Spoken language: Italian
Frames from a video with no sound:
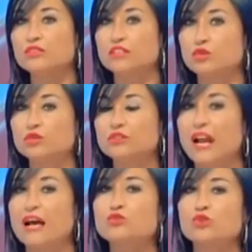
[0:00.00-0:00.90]
in
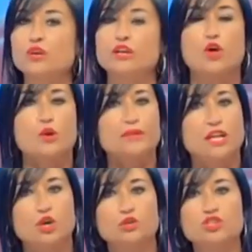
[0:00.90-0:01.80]
contrasto con le norme del
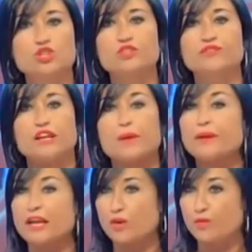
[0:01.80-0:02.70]
codice civile
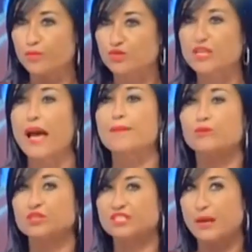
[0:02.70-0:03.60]
perché non possiamo
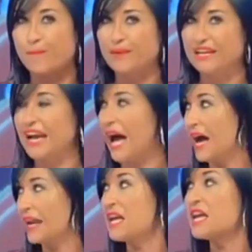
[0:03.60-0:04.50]

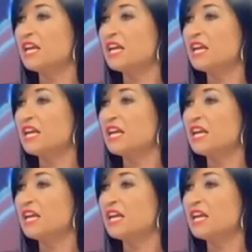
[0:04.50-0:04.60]
disapplicare